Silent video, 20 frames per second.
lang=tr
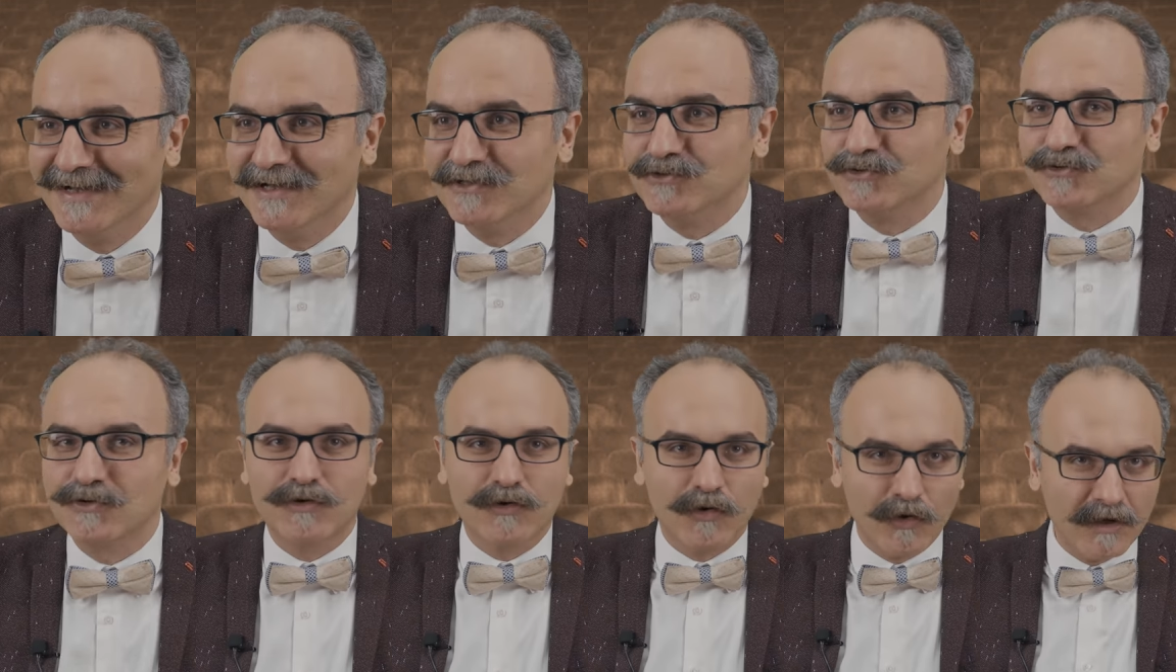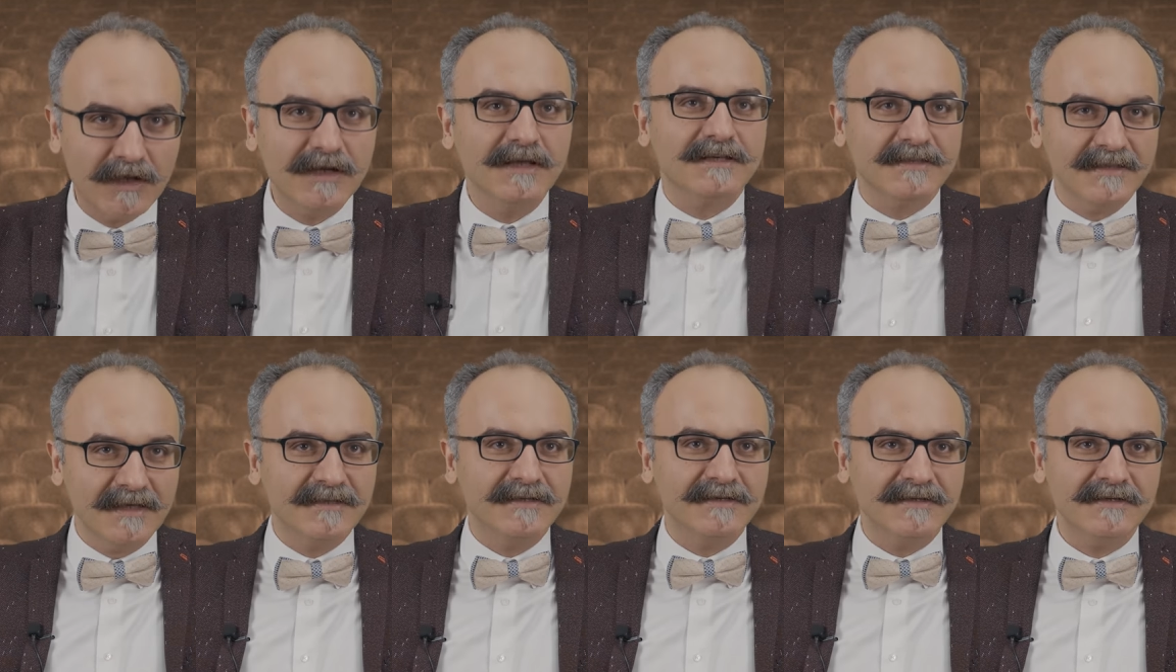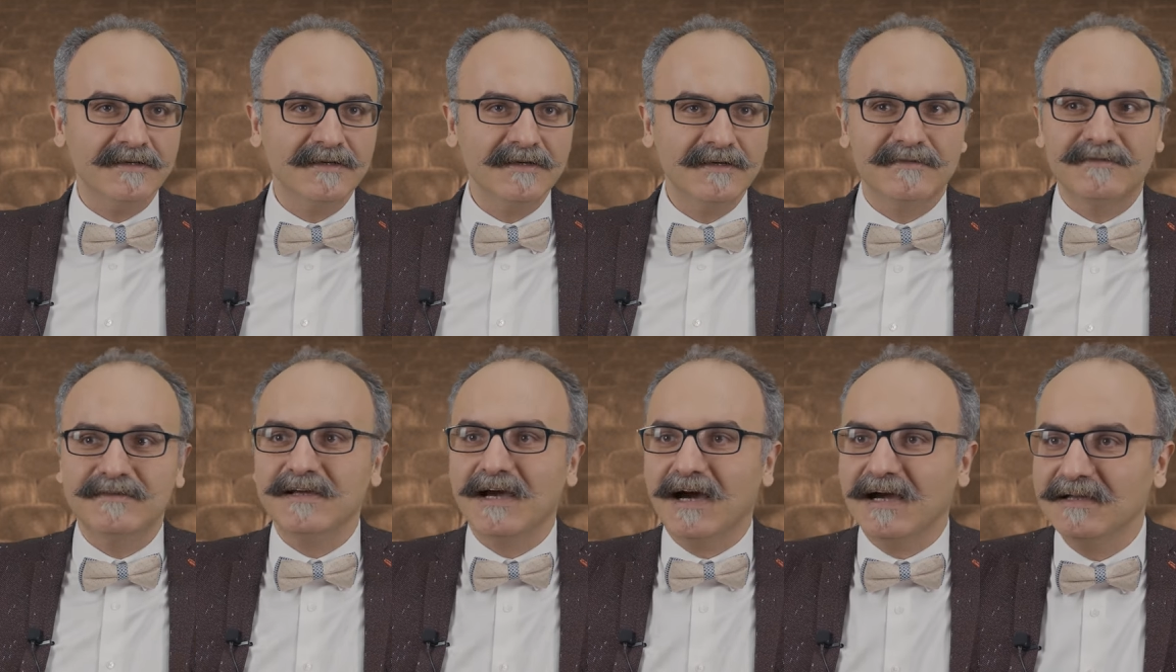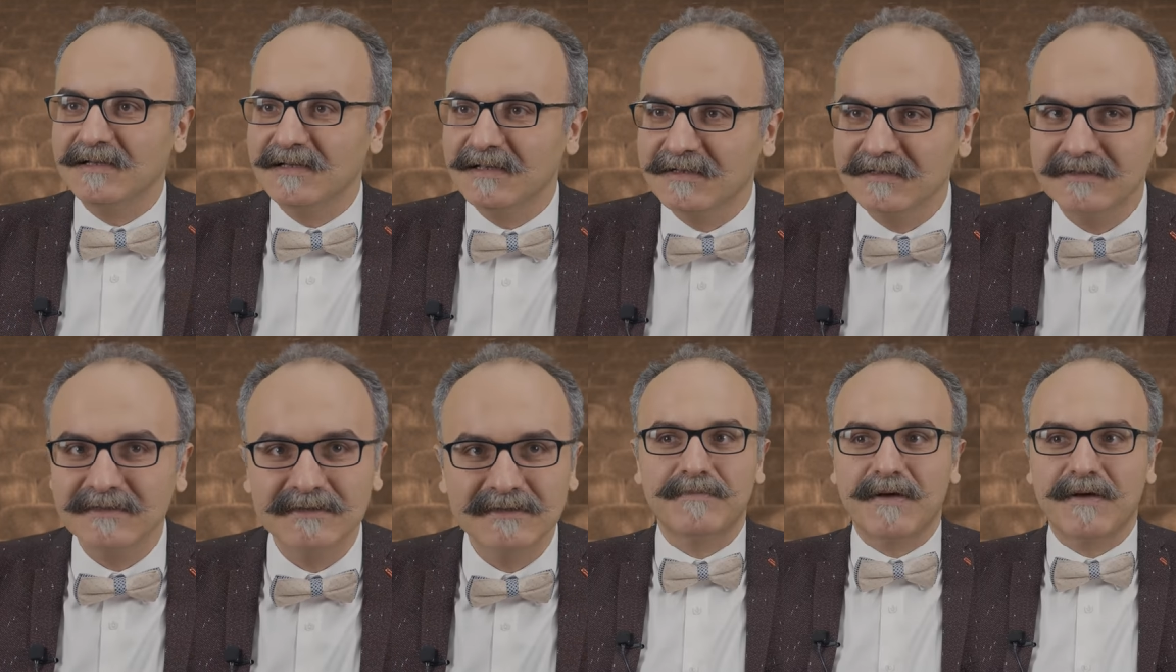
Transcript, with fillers: Çünkü kölelik nedir? siyahilerin